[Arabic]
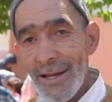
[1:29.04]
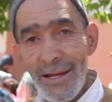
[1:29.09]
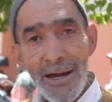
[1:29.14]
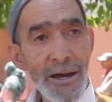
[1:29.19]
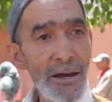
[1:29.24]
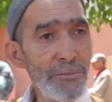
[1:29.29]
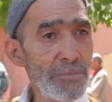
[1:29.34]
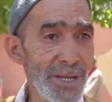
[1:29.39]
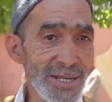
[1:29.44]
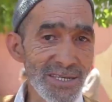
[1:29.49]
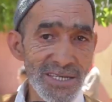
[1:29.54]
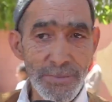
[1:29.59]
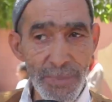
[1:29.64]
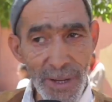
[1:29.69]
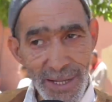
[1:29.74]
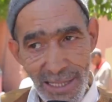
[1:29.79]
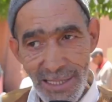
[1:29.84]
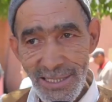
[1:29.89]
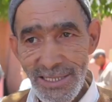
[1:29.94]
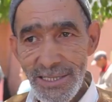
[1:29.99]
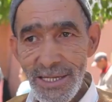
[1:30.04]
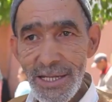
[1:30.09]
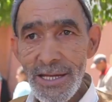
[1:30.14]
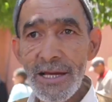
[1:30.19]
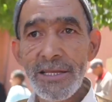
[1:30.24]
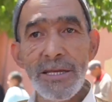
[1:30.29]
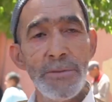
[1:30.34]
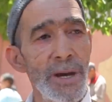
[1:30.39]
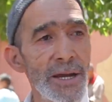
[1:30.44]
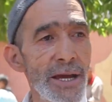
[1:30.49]
آه بالنسبه للسنين
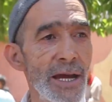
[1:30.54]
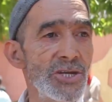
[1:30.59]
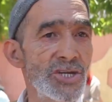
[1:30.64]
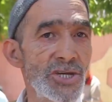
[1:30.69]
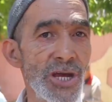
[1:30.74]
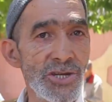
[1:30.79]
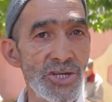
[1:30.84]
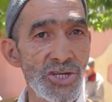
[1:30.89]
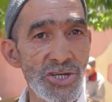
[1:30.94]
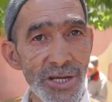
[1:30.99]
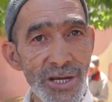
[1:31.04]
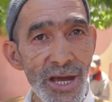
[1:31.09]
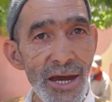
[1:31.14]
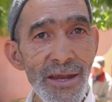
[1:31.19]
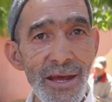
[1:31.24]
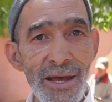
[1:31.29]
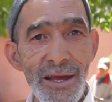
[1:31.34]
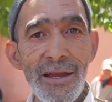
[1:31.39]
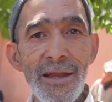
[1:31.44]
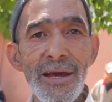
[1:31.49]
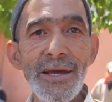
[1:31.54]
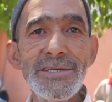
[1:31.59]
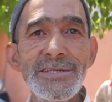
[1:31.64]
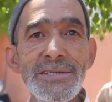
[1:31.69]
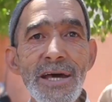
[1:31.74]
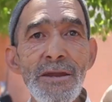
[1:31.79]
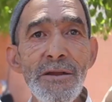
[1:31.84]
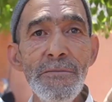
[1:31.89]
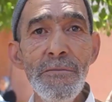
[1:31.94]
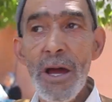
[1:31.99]
هذه ما كانش هذا الشيء كان
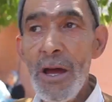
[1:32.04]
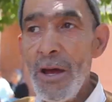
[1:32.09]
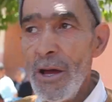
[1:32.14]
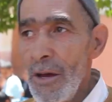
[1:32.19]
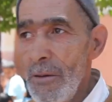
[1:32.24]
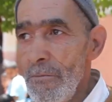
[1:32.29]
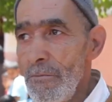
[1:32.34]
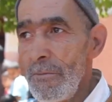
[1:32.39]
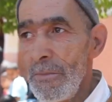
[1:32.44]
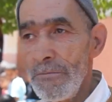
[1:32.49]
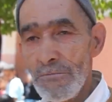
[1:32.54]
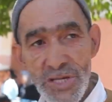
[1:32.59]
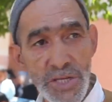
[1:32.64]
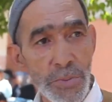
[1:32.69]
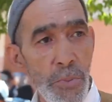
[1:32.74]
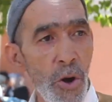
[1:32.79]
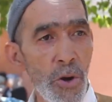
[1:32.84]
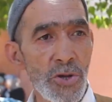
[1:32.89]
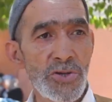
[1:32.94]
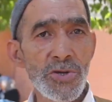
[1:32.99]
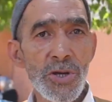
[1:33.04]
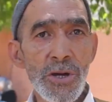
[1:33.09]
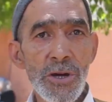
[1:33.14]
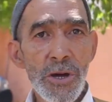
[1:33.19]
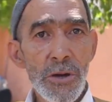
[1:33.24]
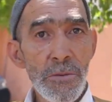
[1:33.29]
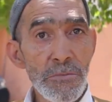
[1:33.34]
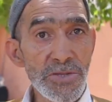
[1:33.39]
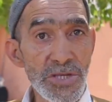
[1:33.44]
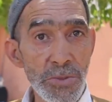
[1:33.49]
الانسان مزموت
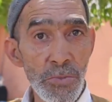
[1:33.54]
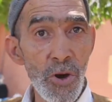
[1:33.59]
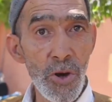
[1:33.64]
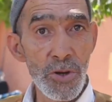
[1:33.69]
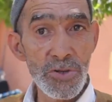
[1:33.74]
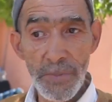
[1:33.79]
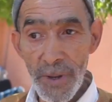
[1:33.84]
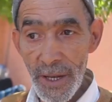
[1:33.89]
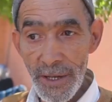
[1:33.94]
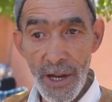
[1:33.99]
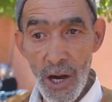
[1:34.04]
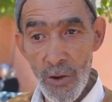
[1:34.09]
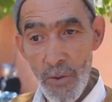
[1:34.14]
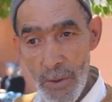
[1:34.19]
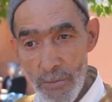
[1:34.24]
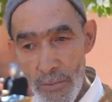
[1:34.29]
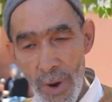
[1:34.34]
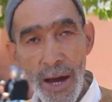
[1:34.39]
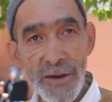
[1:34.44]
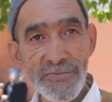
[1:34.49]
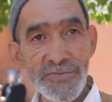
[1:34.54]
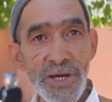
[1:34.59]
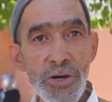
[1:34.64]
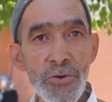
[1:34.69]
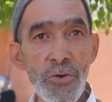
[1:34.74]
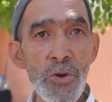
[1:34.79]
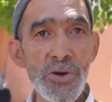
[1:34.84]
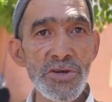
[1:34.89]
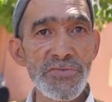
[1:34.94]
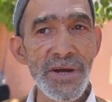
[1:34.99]
مزموت بانه هو مالفتي
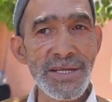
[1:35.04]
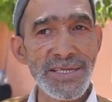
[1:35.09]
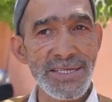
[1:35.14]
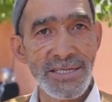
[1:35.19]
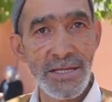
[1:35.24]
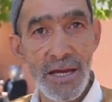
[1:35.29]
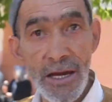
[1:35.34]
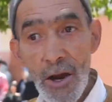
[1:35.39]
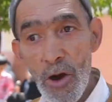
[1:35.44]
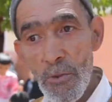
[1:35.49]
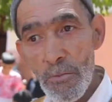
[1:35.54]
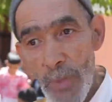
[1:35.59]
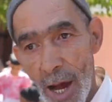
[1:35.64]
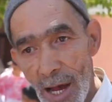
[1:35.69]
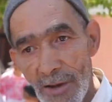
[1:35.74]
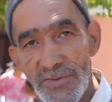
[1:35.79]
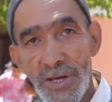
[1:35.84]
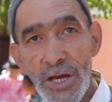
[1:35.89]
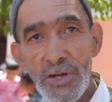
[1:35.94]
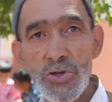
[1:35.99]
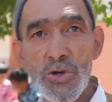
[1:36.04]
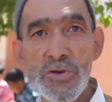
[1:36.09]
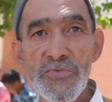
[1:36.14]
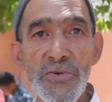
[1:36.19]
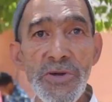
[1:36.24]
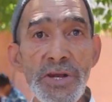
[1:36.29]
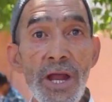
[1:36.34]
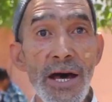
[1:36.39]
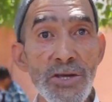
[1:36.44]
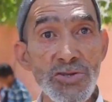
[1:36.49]
يخرج في هذه الزياره ومالفتي يشوف
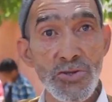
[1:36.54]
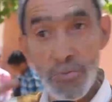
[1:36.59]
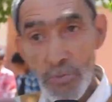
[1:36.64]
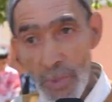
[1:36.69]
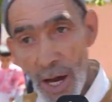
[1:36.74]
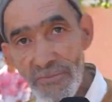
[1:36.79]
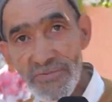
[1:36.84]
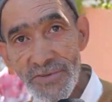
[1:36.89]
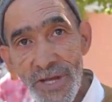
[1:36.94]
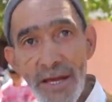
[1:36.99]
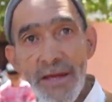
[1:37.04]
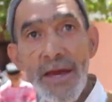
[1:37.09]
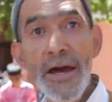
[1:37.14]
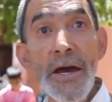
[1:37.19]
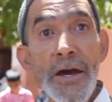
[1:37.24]
الناس ومالفتي